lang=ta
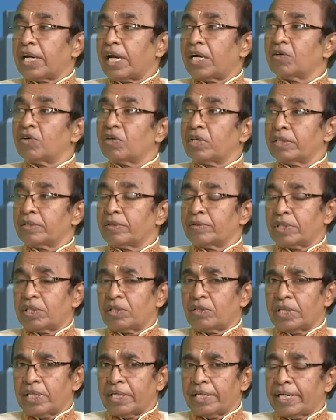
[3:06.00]

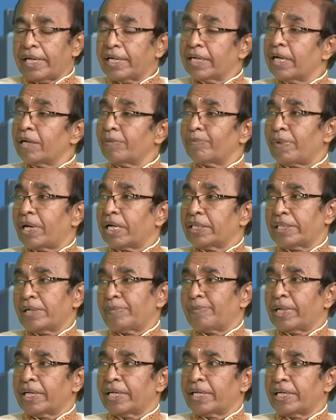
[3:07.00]
ராகுடைய இடங்கள்
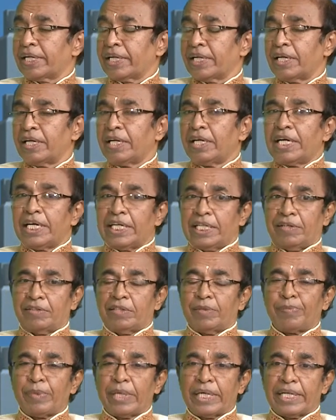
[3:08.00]
மாற்றம் அடைகின்றன
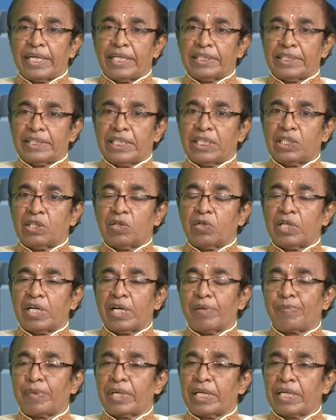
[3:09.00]
அதாவது மூணு ராசி
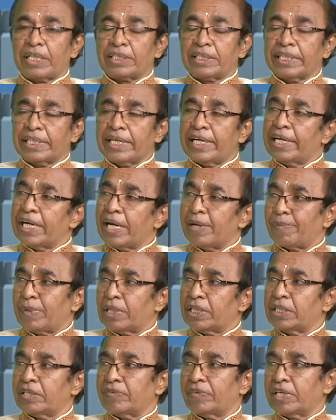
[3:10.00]
எடுத்துக்கொண்டால் மூணு ராசிக்கு இரண்டாம்
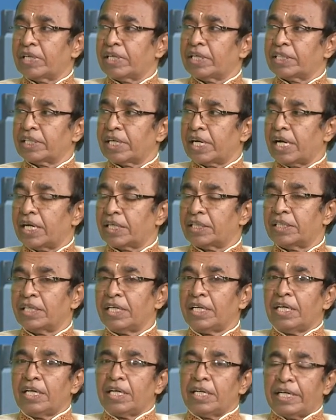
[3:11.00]
இடத்துக்கு வருகின்றது ராகு
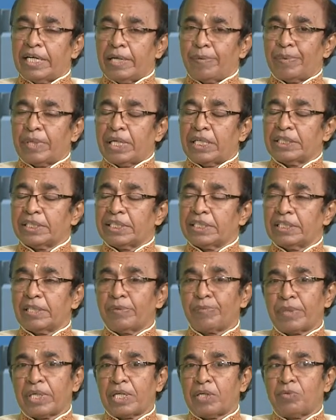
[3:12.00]
இடம் ராசிக்கு
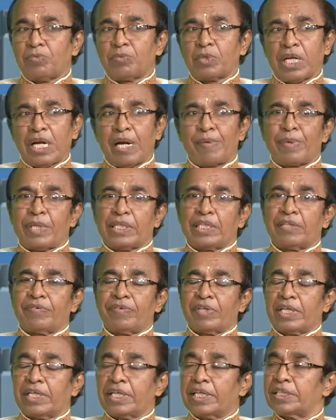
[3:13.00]
ஜென்ம முதலாம் இடத்துக்கு
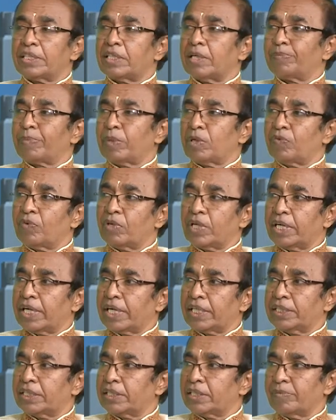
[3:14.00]
வருகின்றது அப்போ ஒவ்வொரு
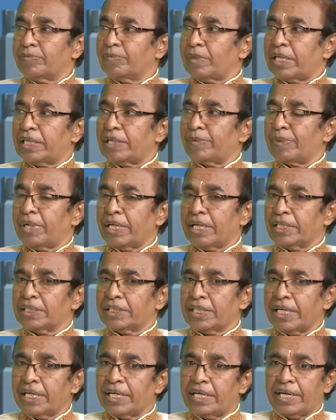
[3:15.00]
இடத்துக்கும் மாற்றமடைய
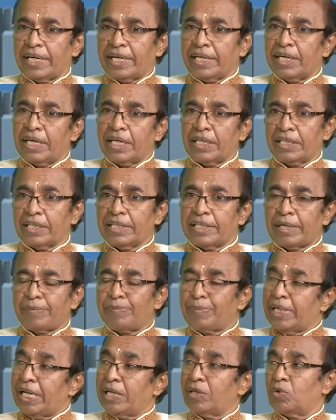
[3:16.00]
சில இடங்களுக்கு
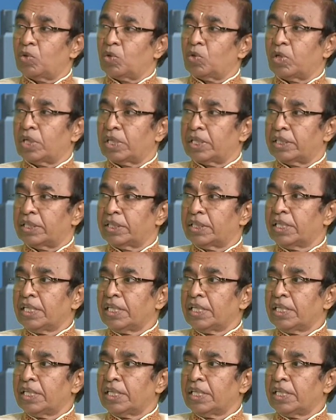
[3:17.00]
நன்மையும் கொடுக்கின்றது